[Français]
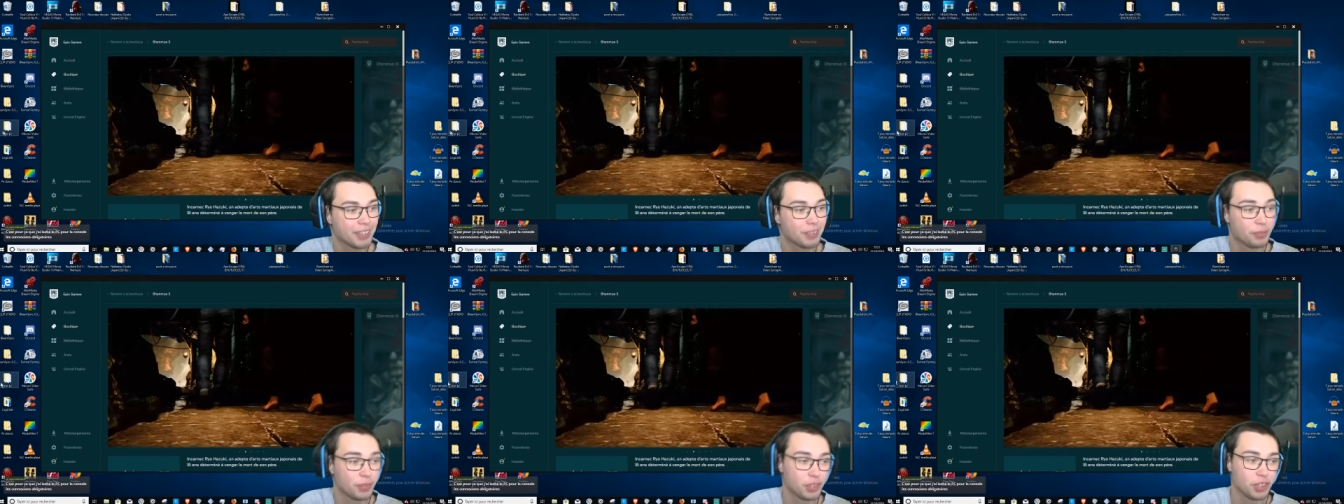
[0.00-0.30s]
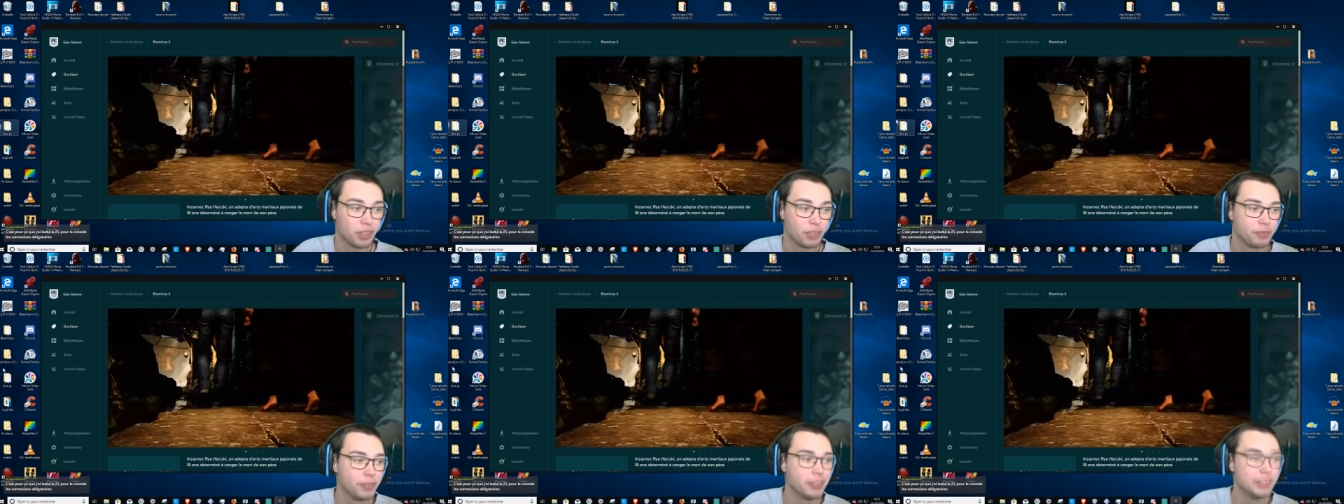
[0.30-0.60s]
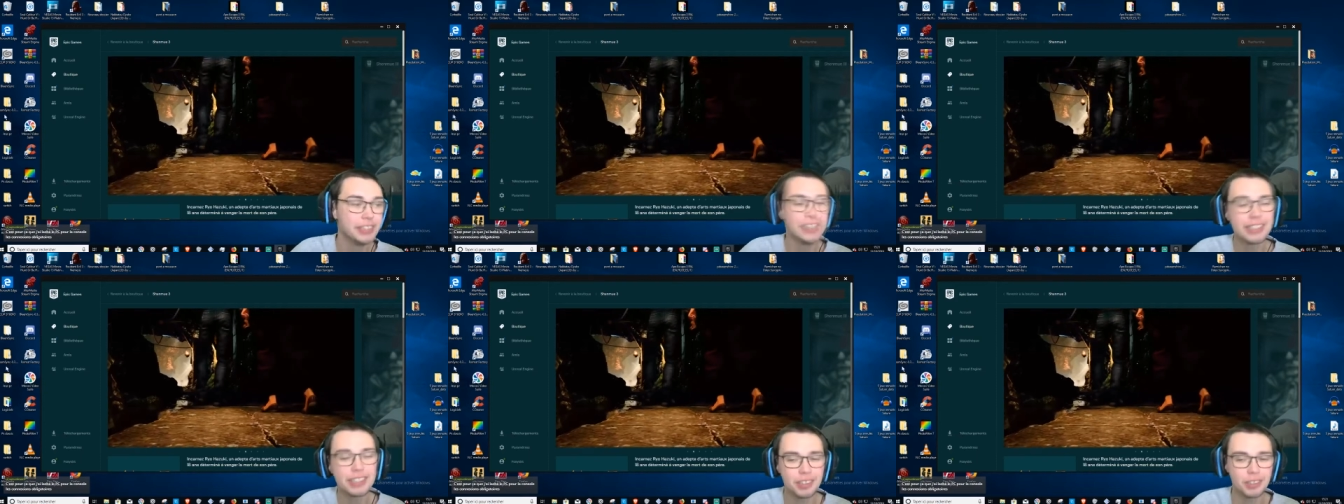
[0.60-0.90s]
il faut que je
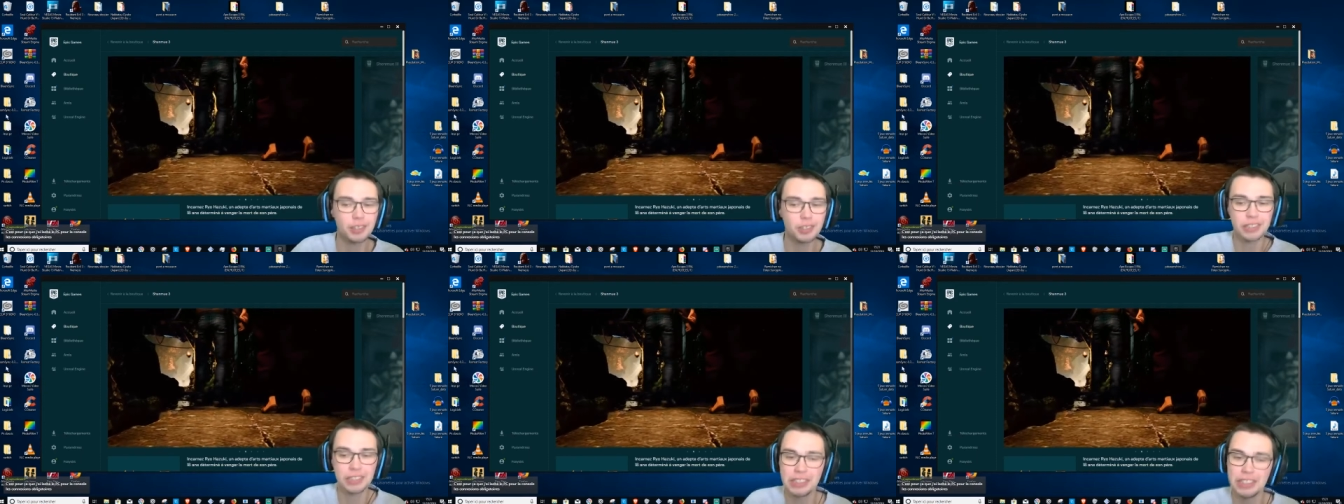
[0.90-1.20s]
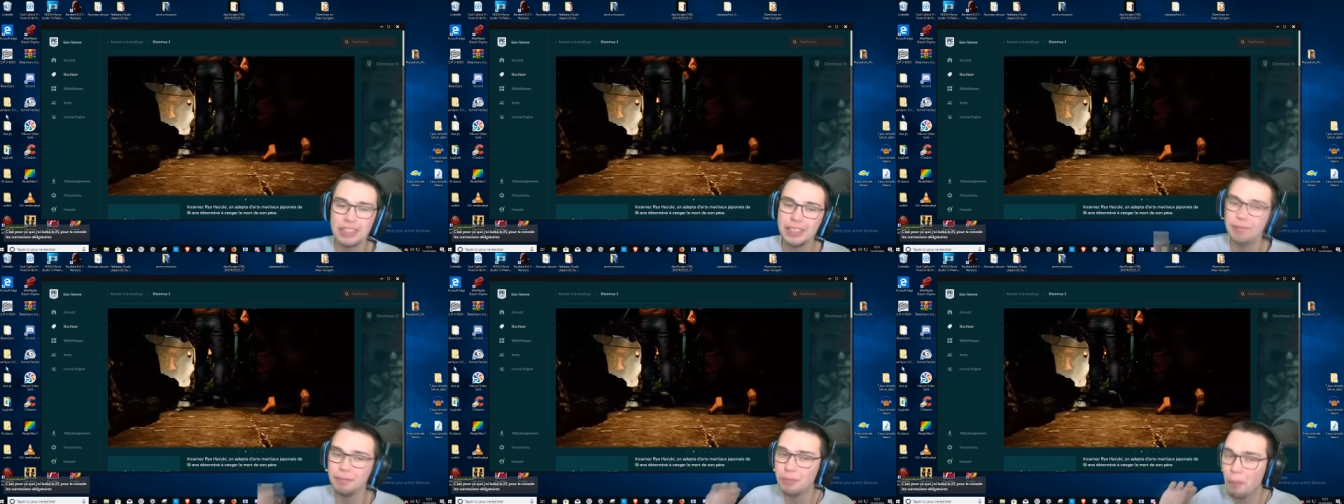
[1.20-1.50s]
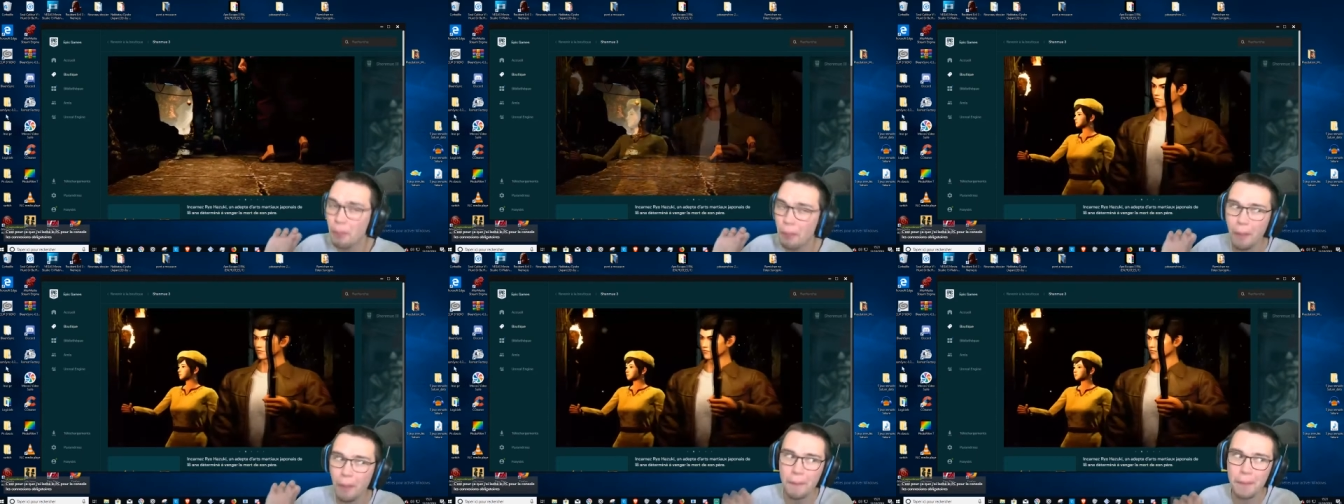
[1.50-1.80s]
finisse sur Steam
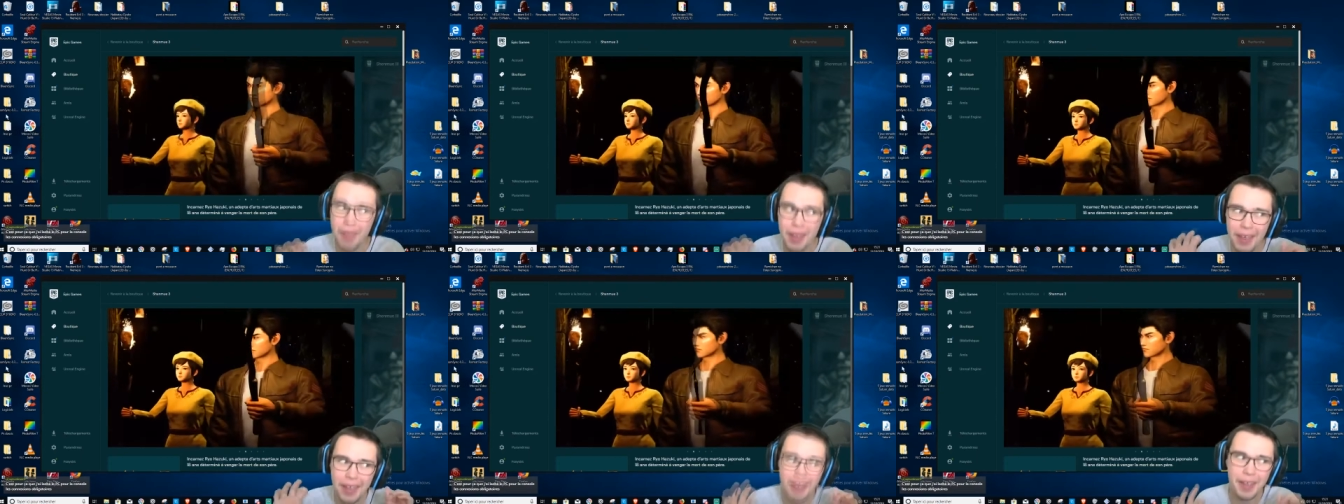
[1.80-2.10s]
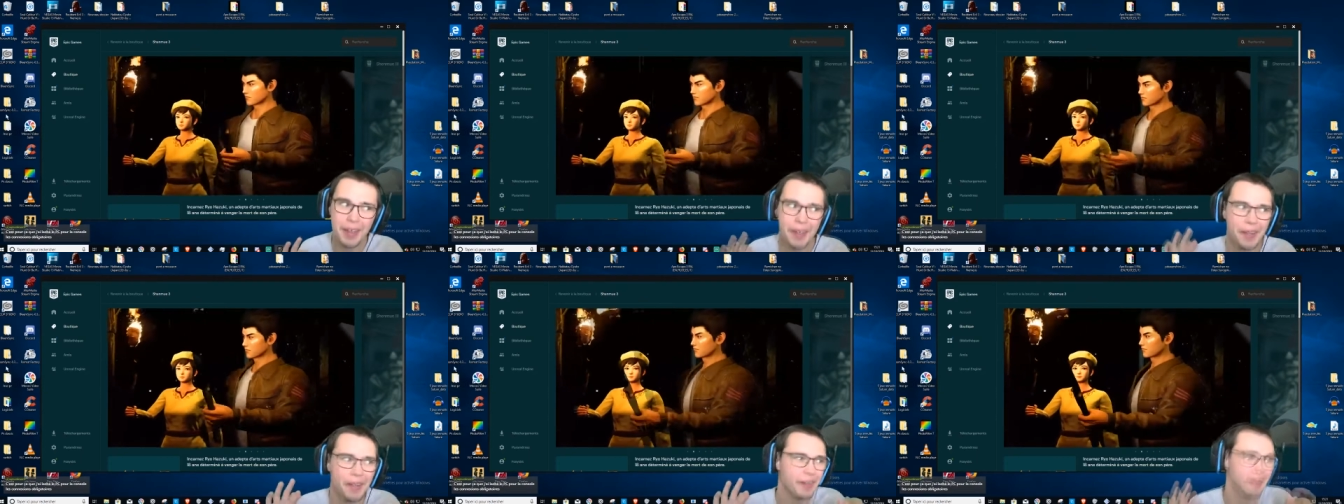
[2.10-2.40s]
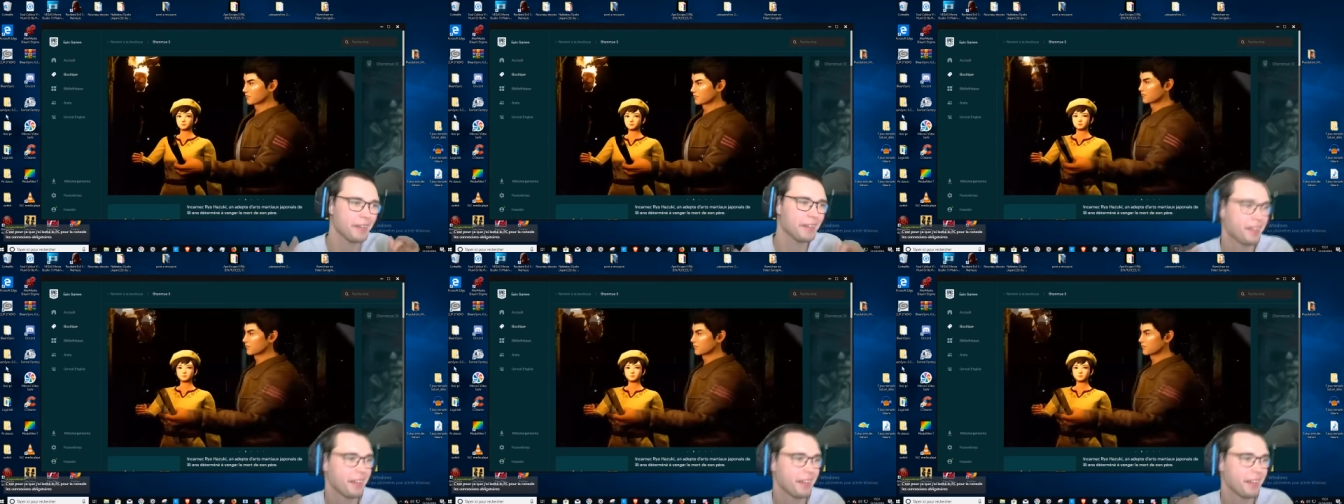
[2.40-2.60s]
le premier.